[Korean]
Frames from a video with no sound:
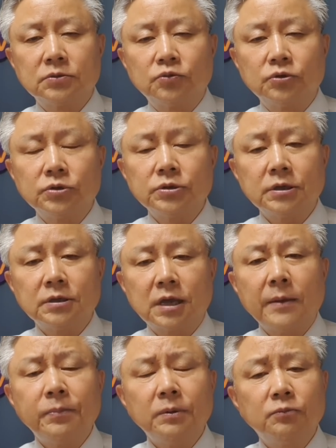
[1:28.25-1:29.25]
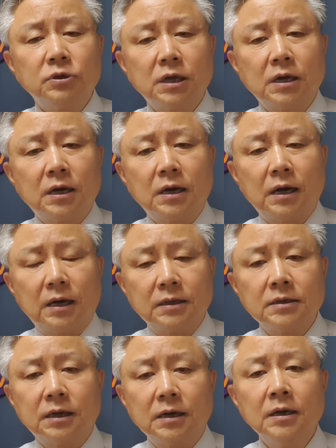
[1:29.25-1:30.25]
구조적인 개편 문제가
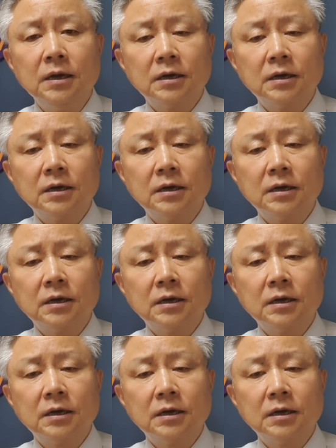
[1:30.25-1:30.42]
아니라